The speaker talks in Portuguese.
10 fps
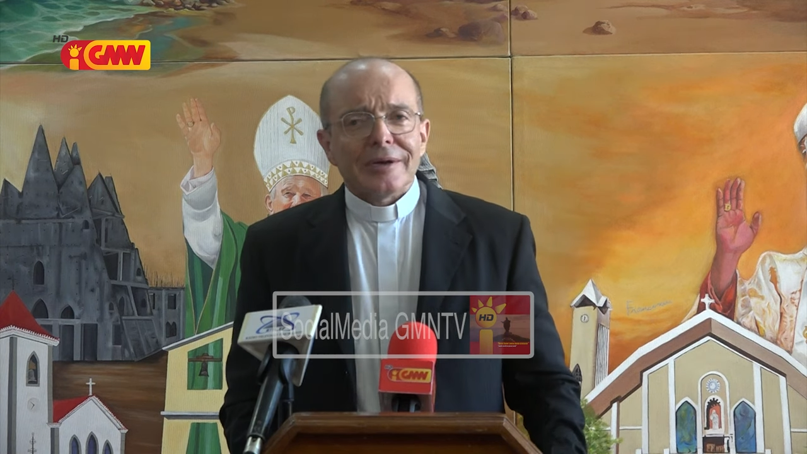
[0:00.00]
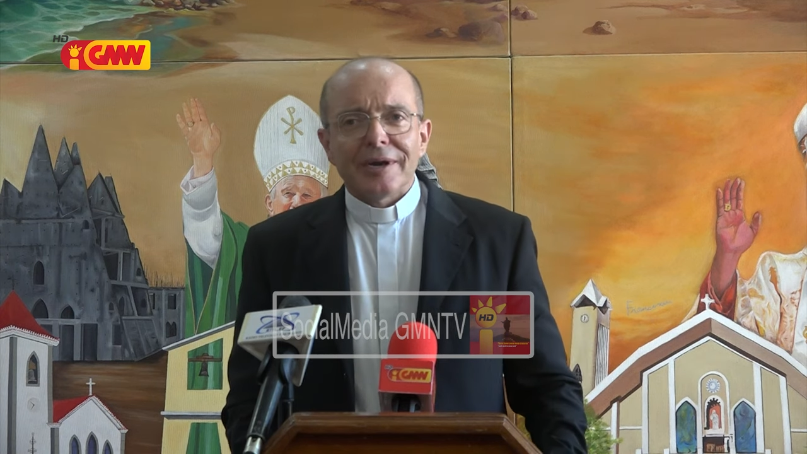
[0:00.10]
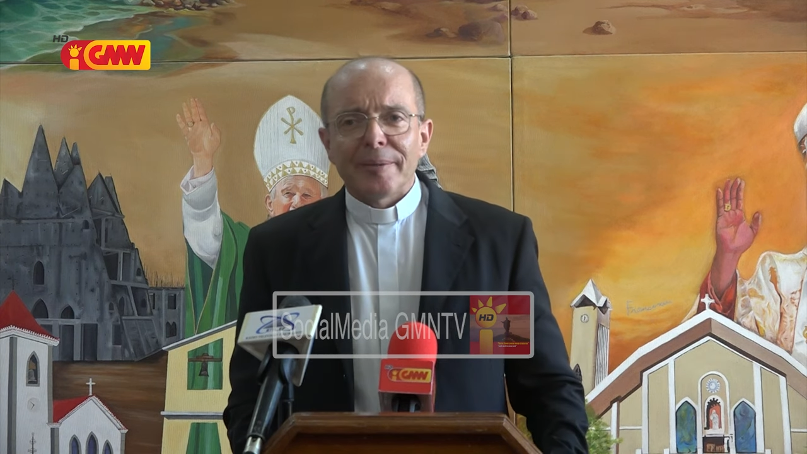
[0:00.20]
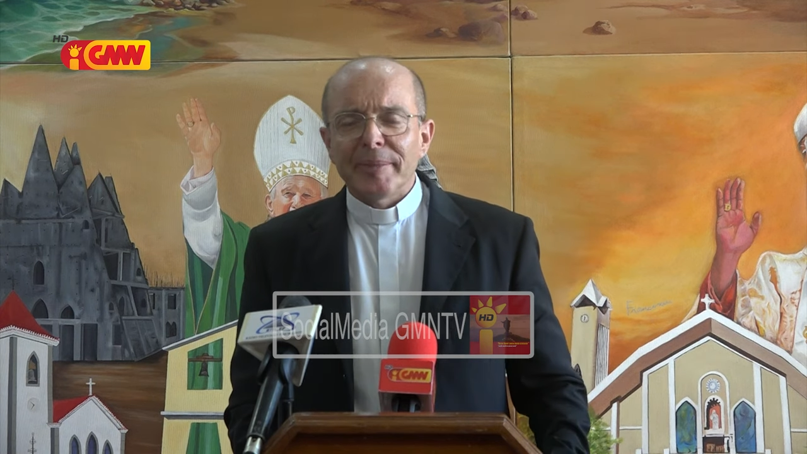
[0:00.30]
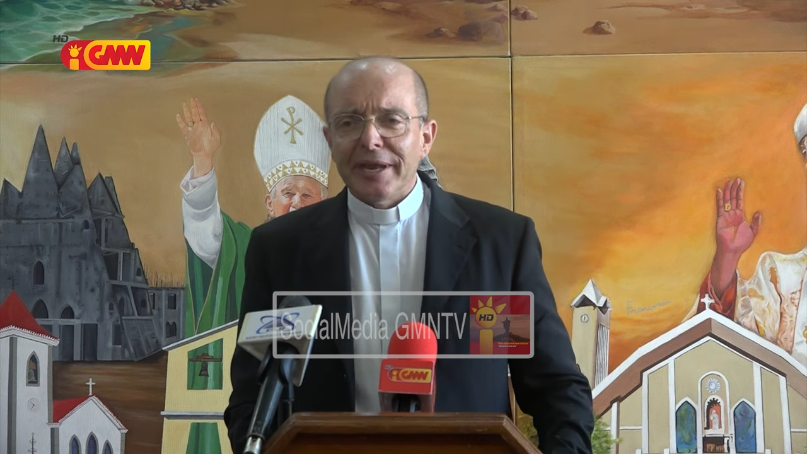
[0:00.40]

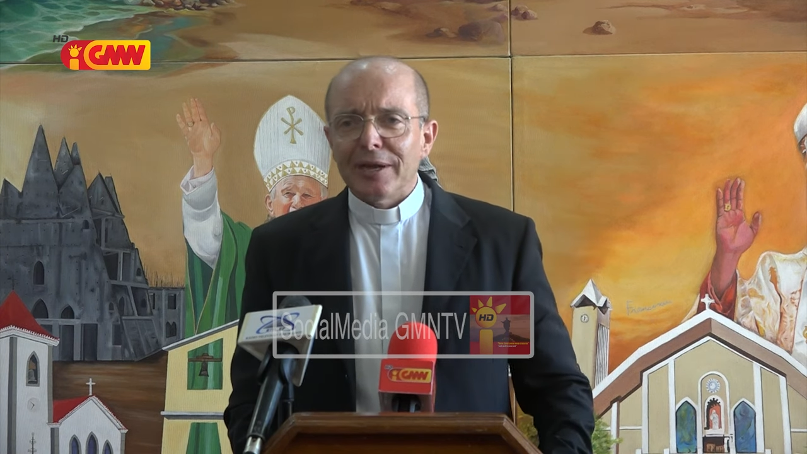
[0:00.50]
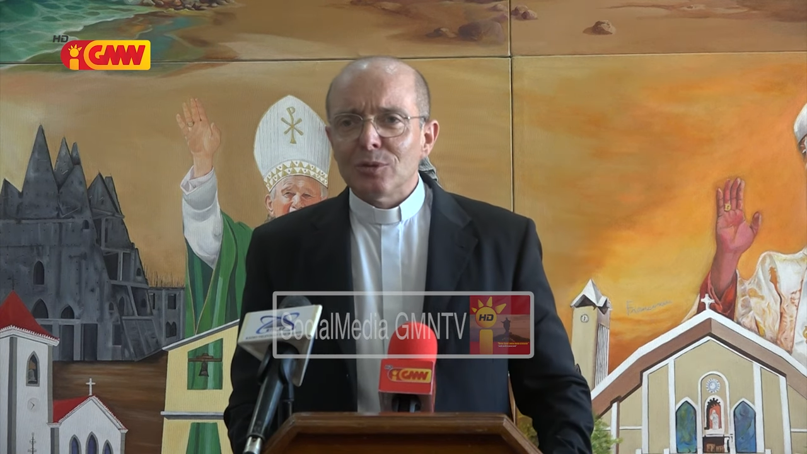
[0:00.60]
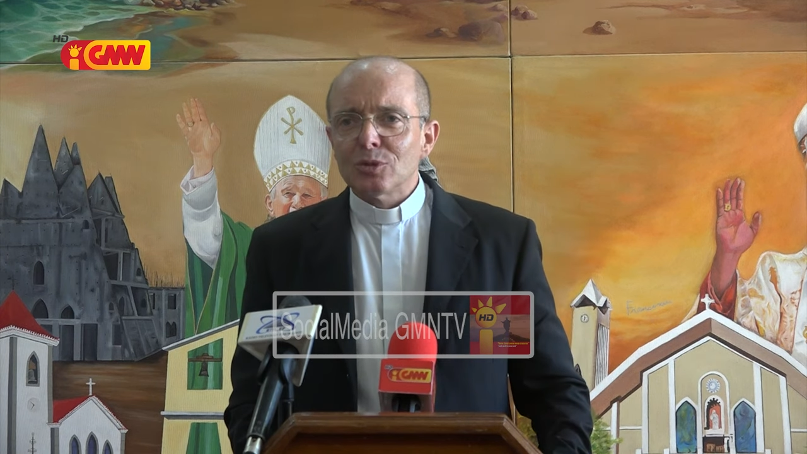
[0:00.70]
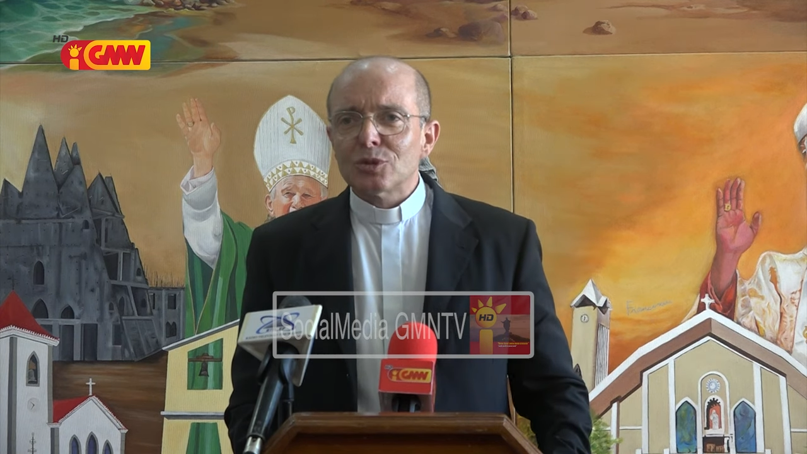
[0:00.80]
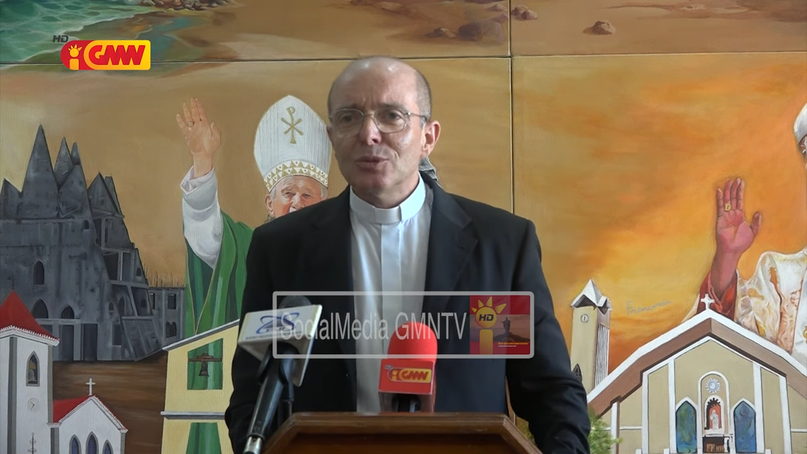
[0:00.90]
América
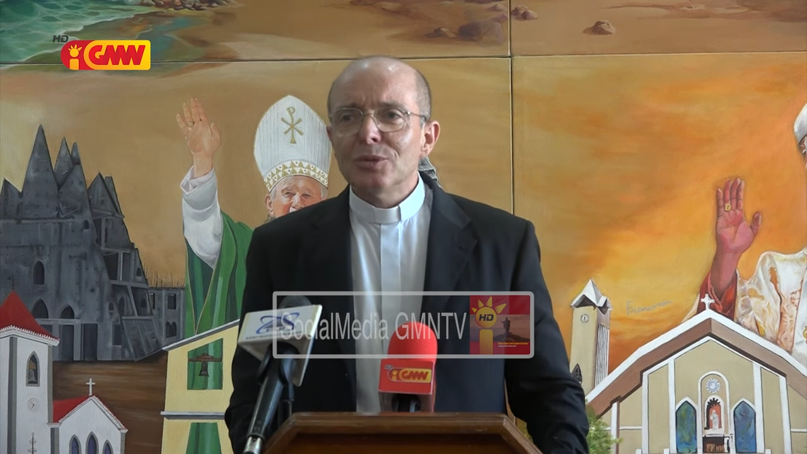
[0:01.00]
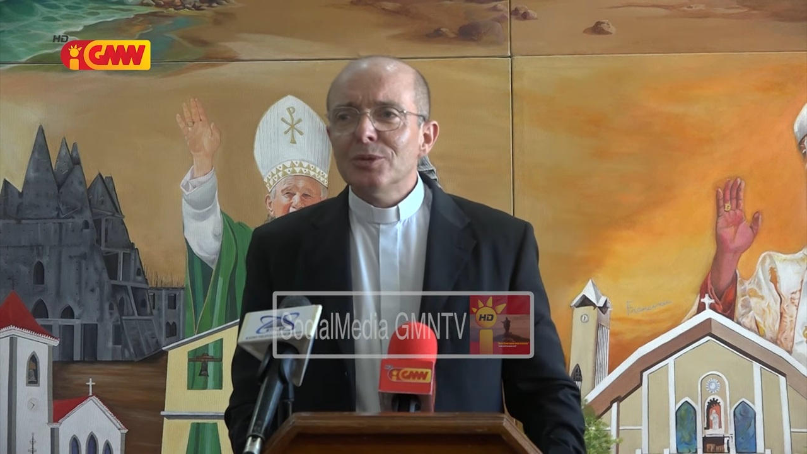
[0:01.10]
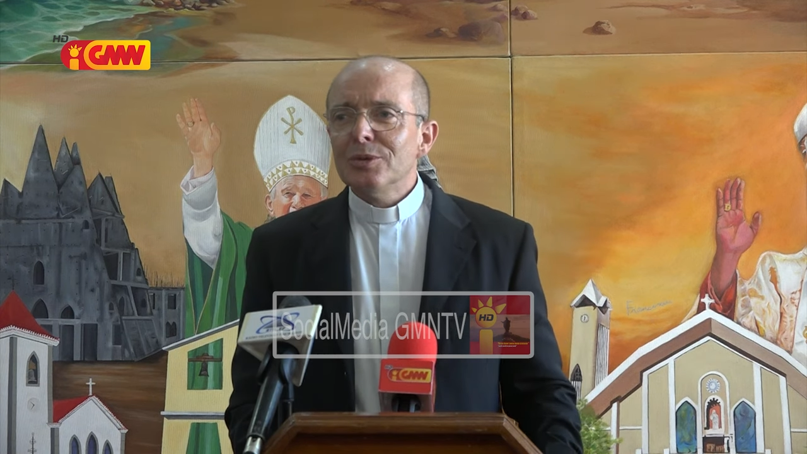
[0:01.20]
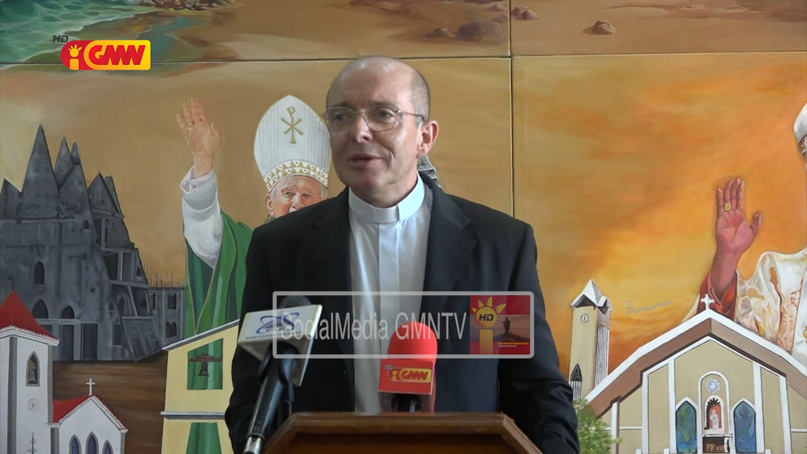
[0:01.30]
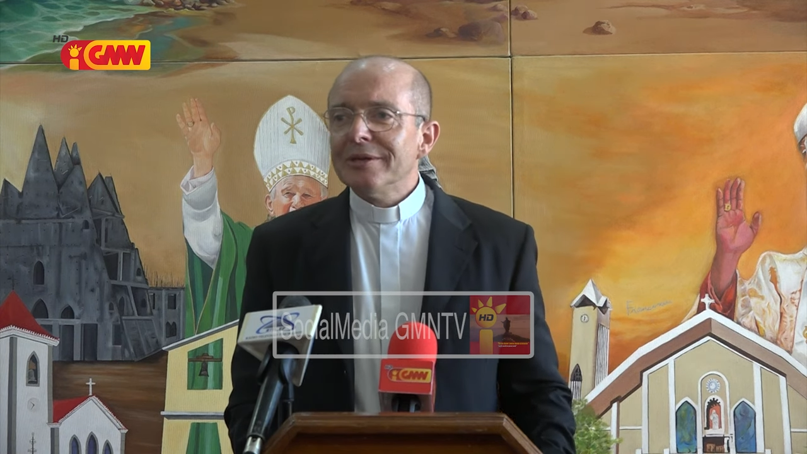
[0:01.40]
do Sul,